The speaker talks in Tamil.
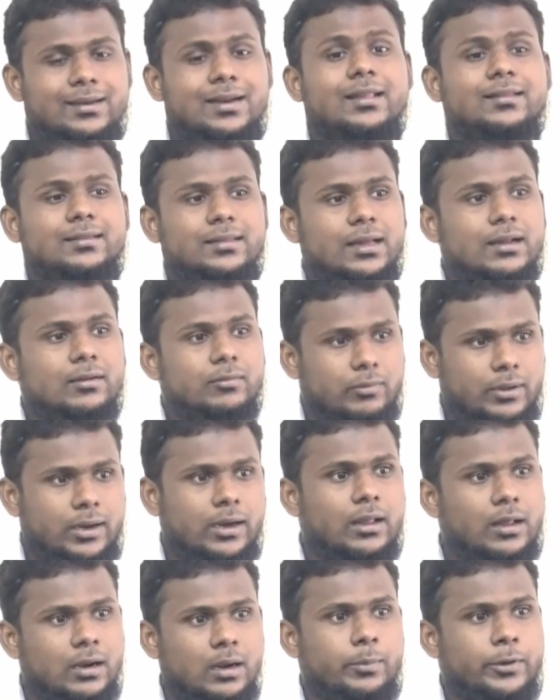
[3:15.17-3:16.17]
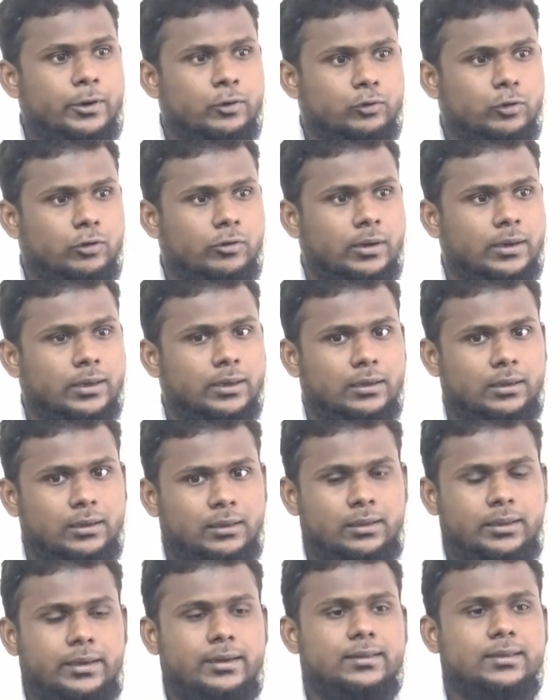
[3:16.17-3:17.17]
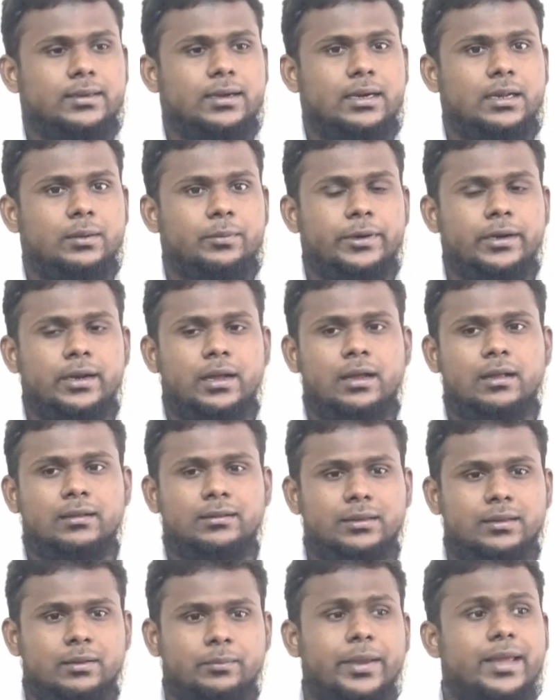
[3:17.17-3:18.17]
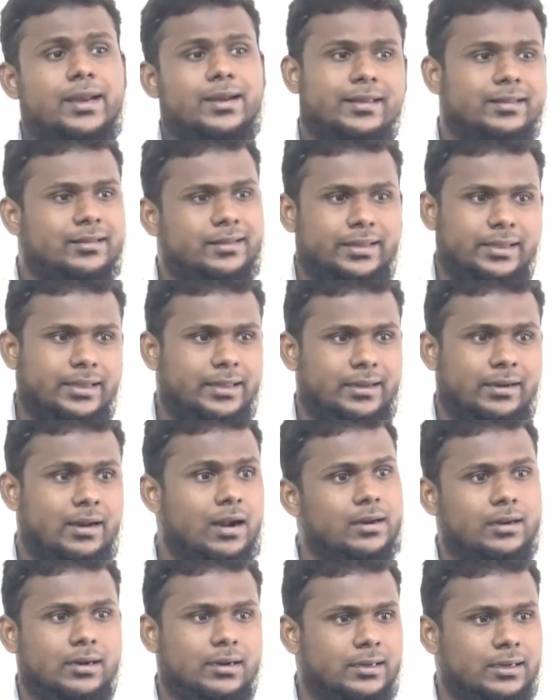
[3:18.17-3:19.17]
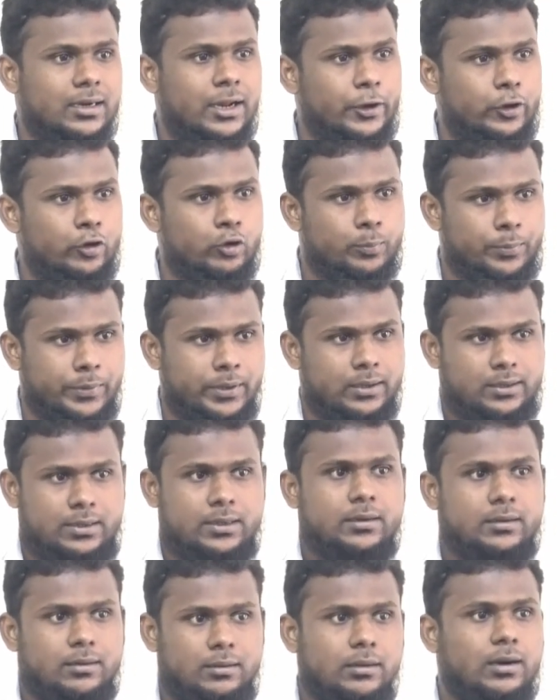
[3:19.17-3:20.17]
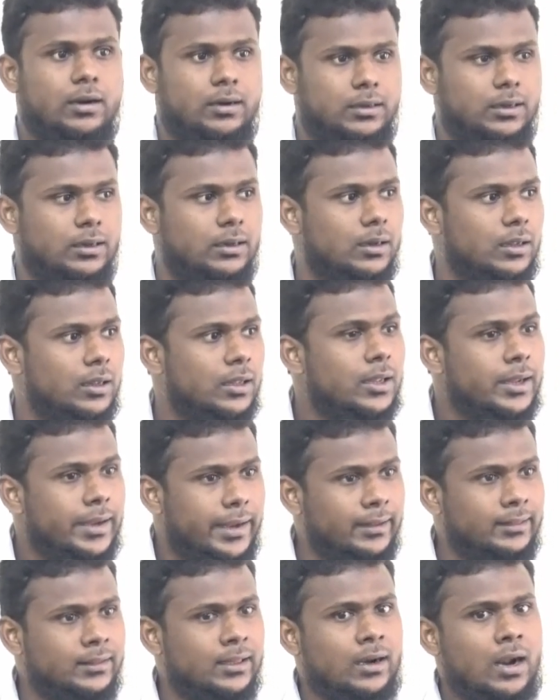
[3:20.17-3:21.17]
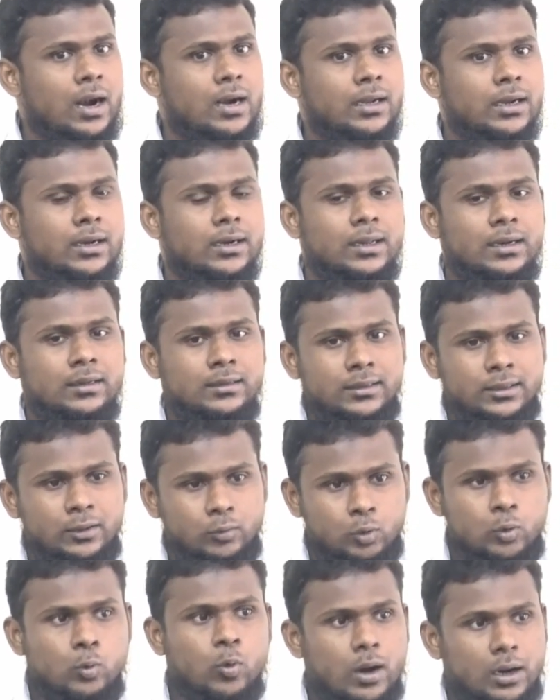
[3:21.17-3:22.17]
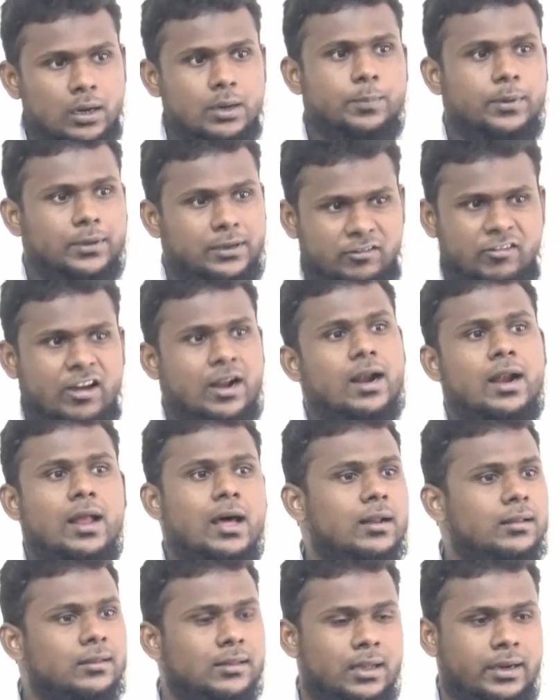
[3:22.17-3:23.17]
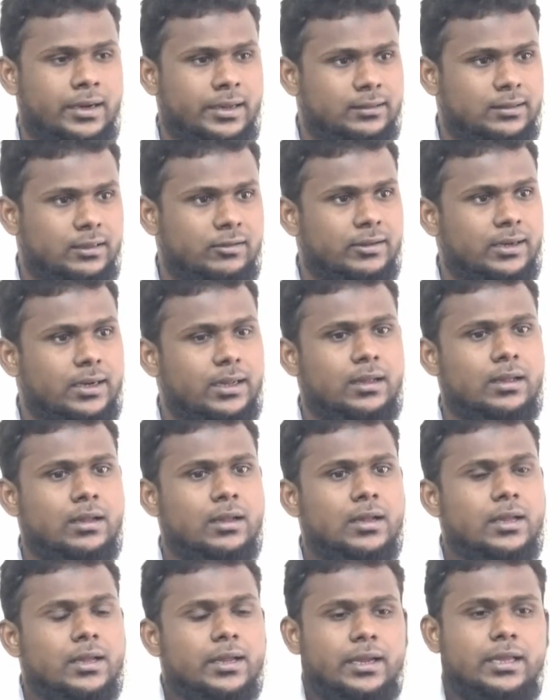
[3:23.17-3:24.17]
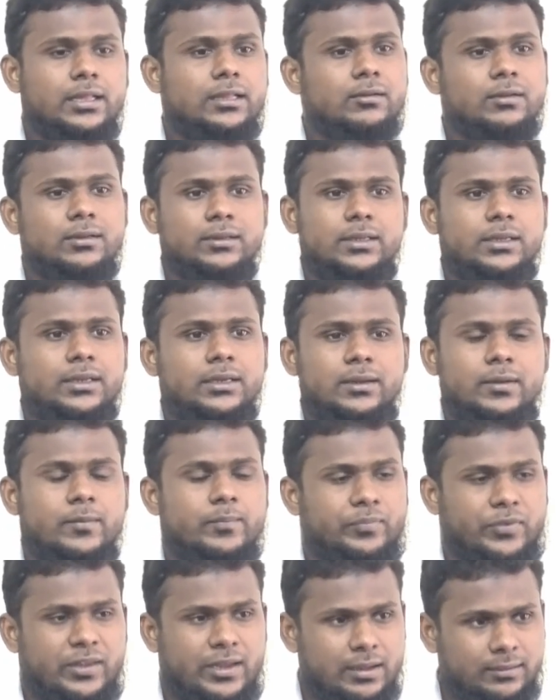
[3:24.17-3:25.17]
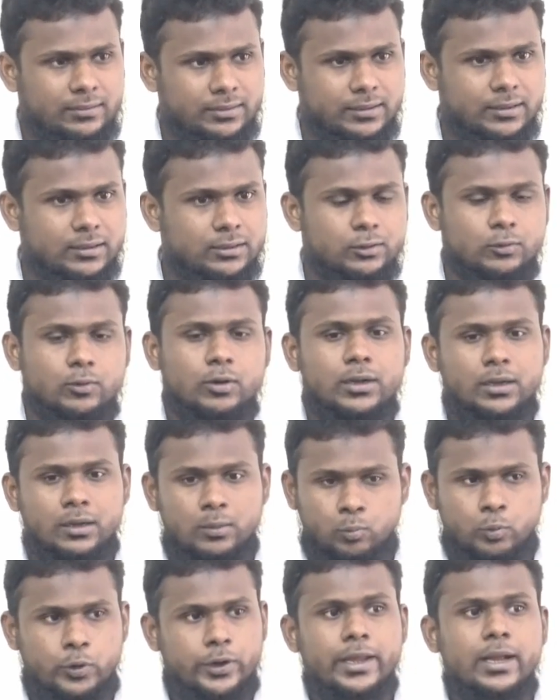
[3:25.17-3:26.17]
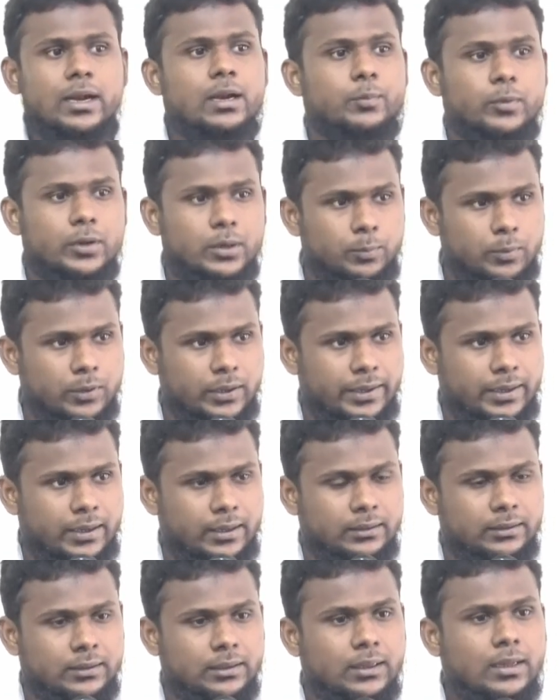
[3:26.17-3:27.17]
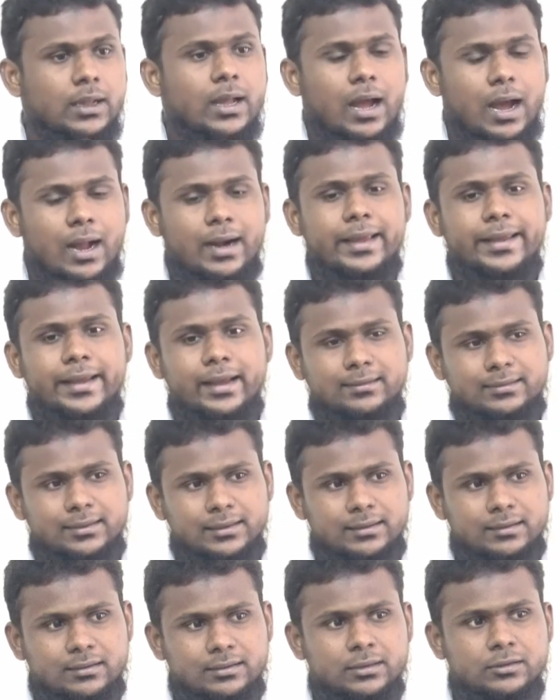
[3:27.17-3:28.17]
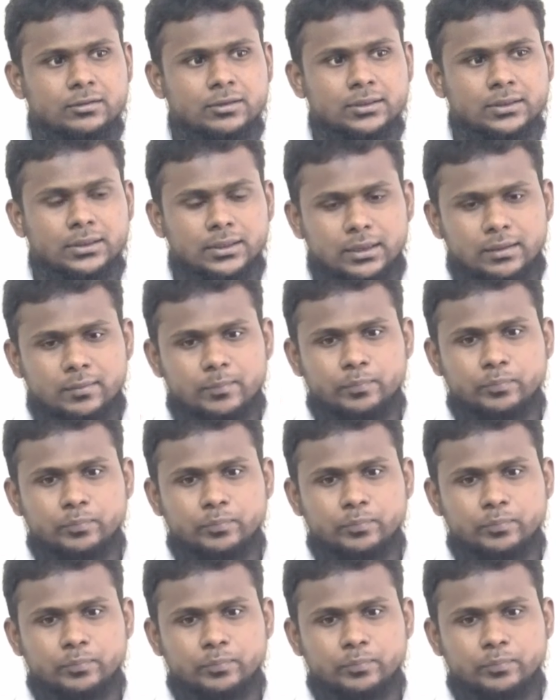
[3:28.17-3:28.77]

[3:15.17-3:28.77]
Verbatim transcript: நத்தார் வரலாறு அப்படின்னு சொல்லுவாங்க எடுத்துக்காட்டு அப்படின்னா அந்த மேற்கிந்திய நாடுகள் இருக்குல்ல ஐரோப்பிய நாடுகள் இந்த நாடுகளிலிருந்து உருவாக்கப்பட்ட வரலாறு தானே தவிர இது வந்து இயேசு கிறிஸ்துவோட முறையான பிறப்பு கிடையாது ஆனால் இயேசு கிறிஸ்து வந்து